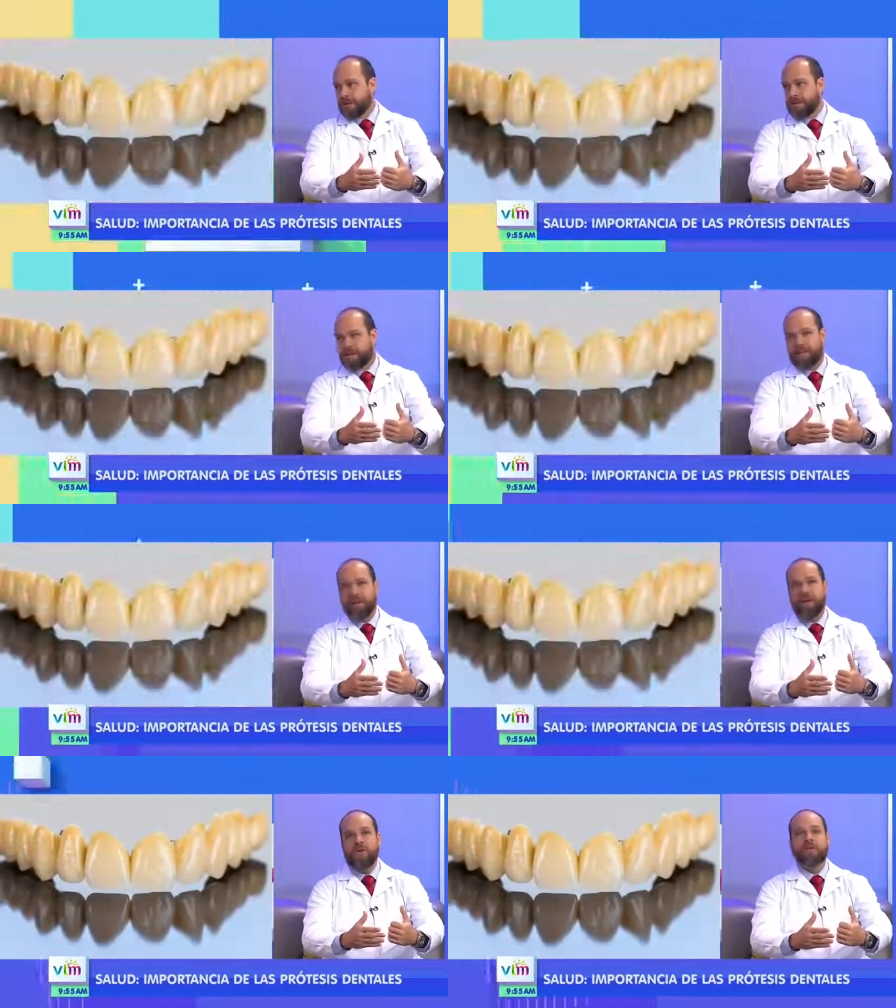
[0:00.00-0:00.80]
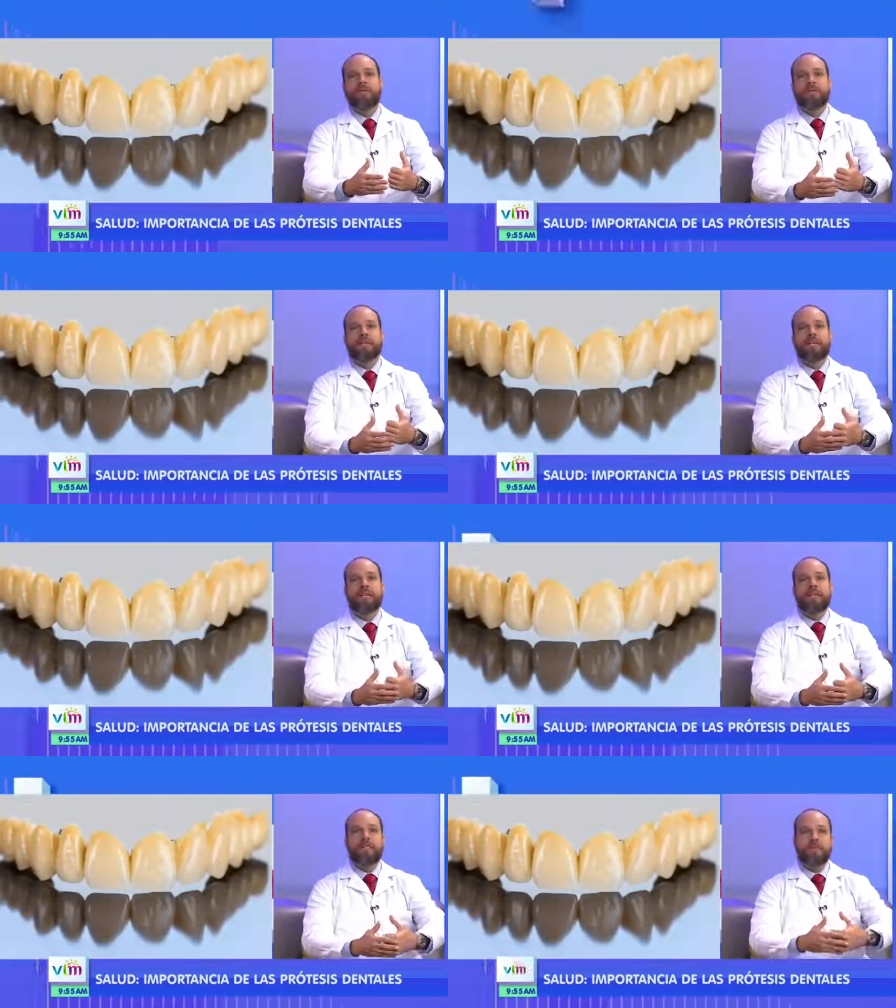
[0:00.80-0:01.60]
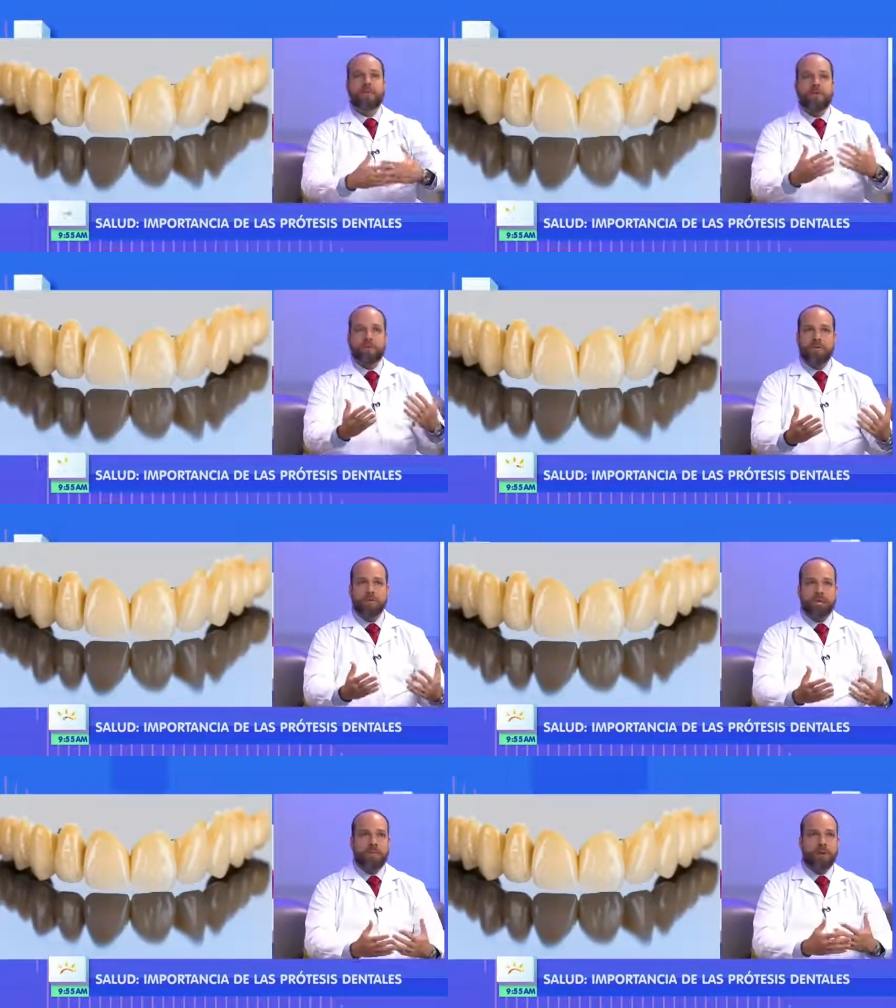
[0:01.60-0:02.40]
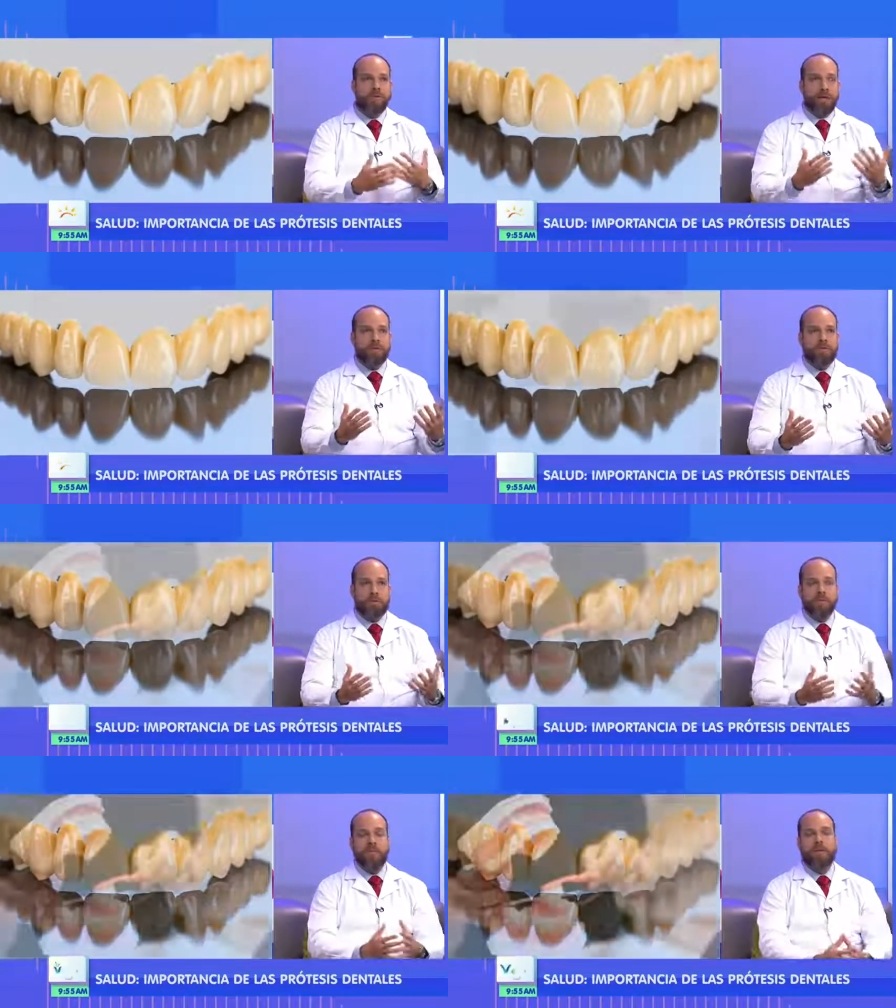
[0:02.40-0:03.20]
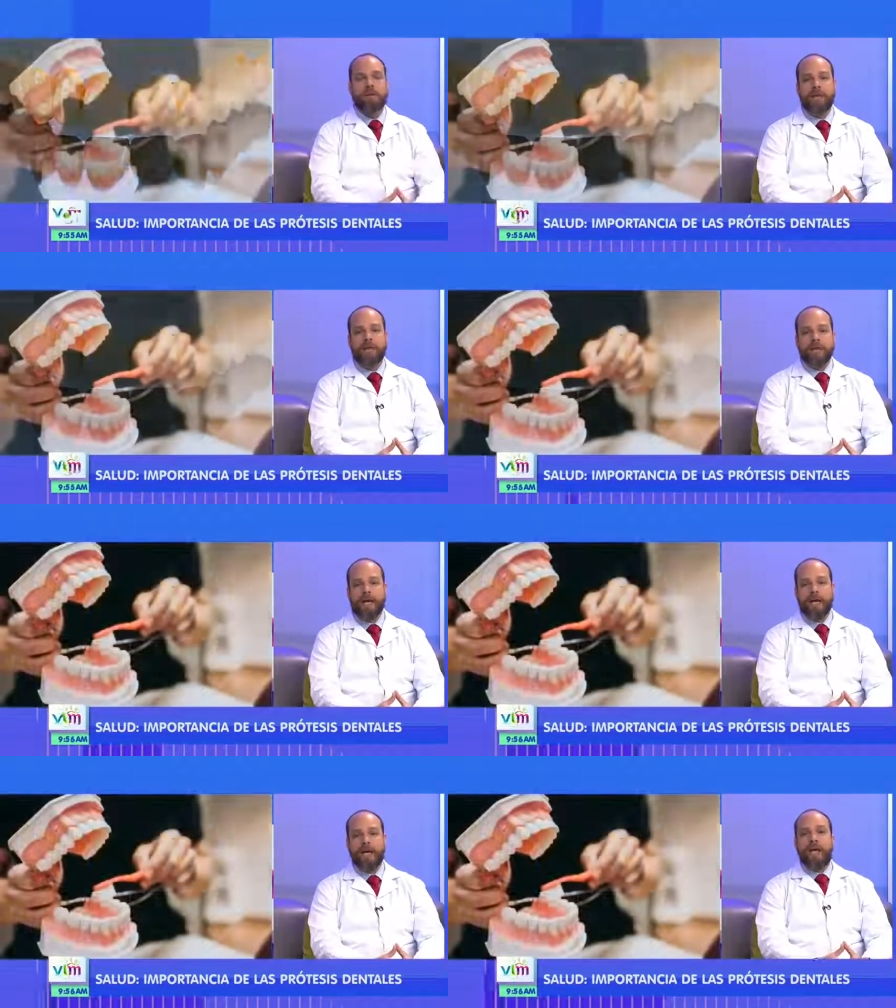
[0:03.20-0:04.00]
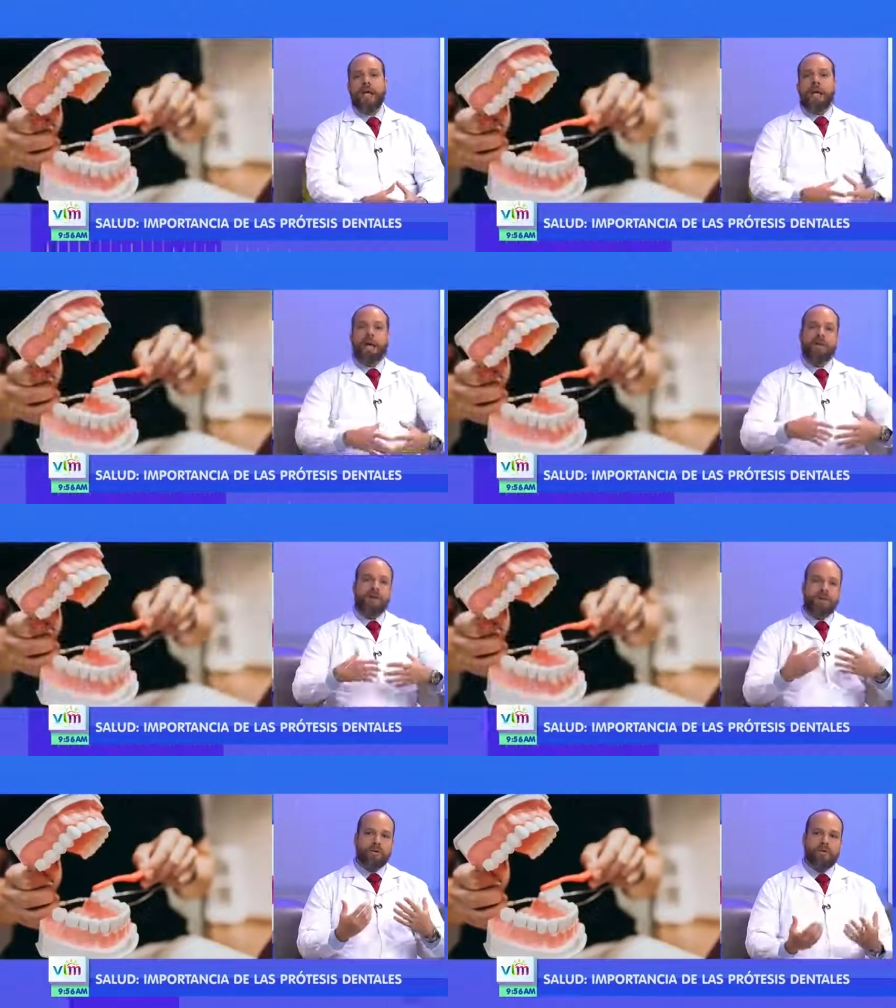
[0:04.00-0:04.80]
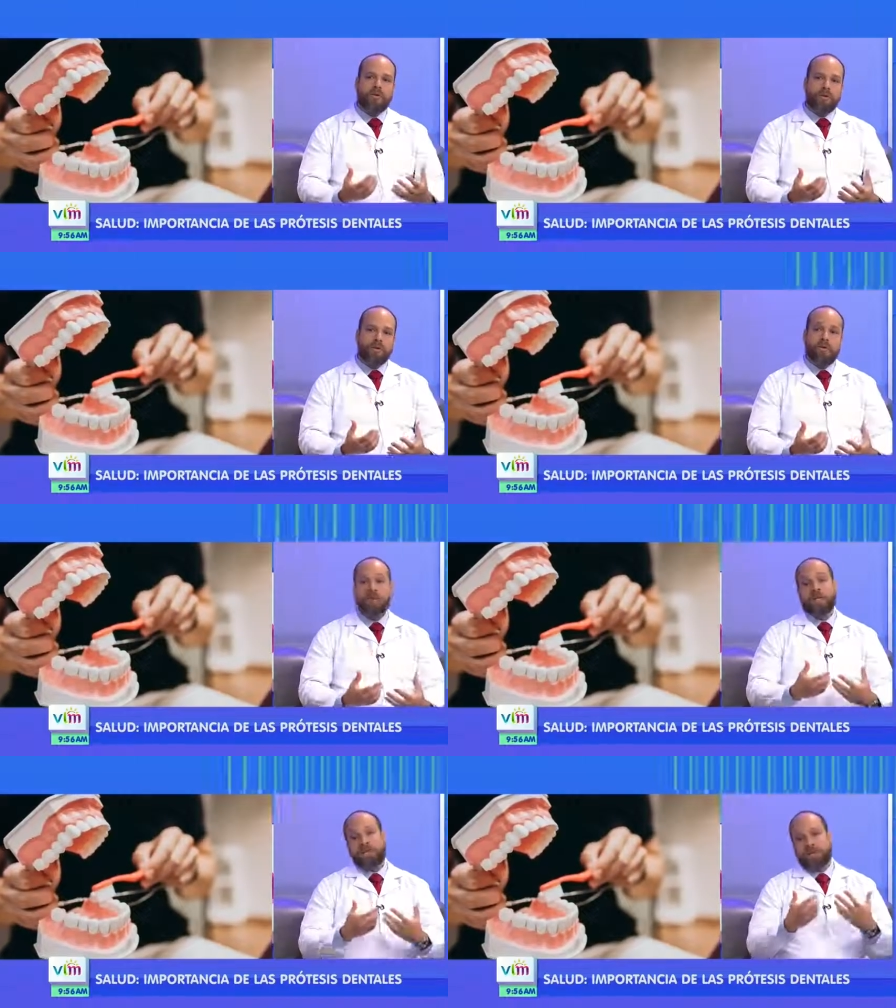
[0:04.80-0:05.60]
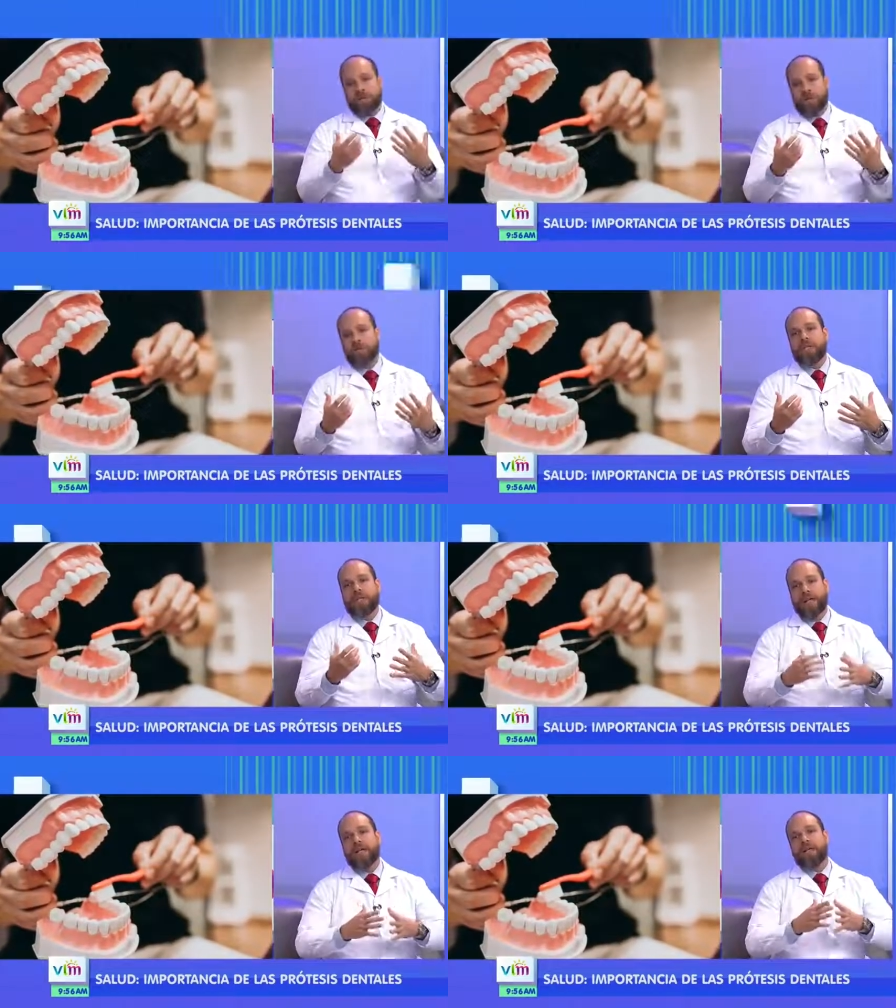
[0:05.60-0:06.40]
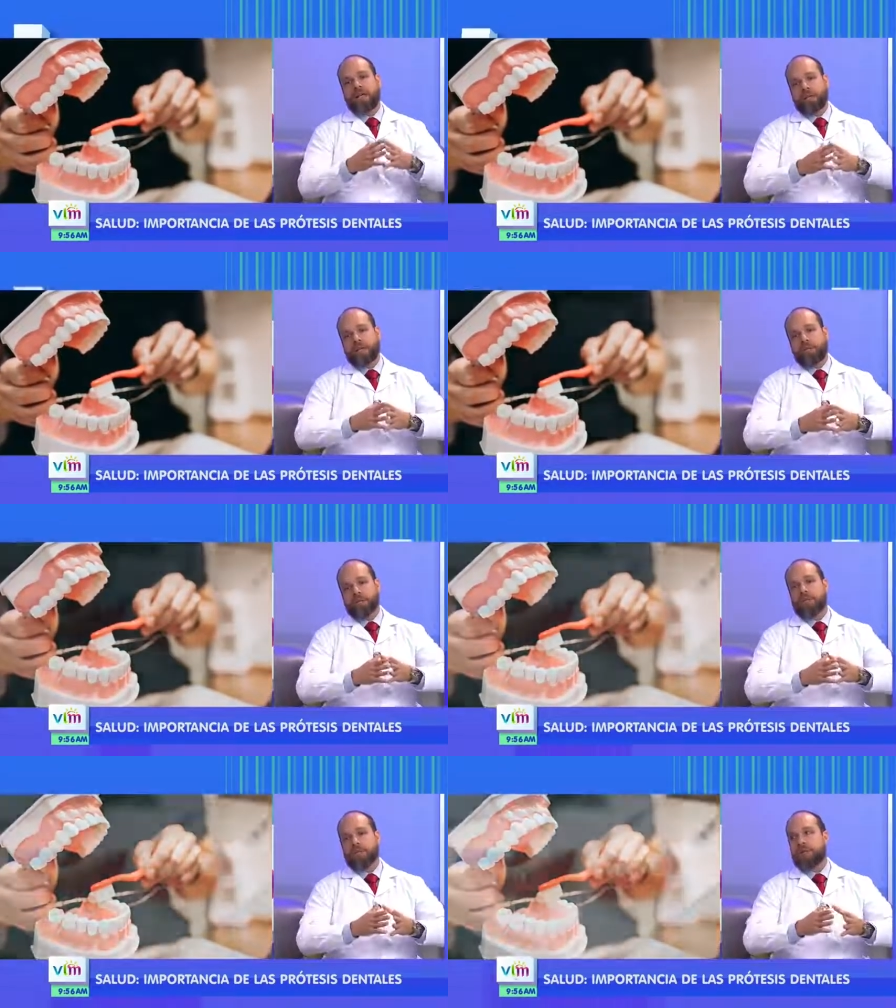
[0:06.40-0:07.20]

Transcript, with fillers: así decirlo, ¿verdad? Si es un caso simple, un caso fácil de rehabilitar, habrán otras situaciones donde ya el, proceso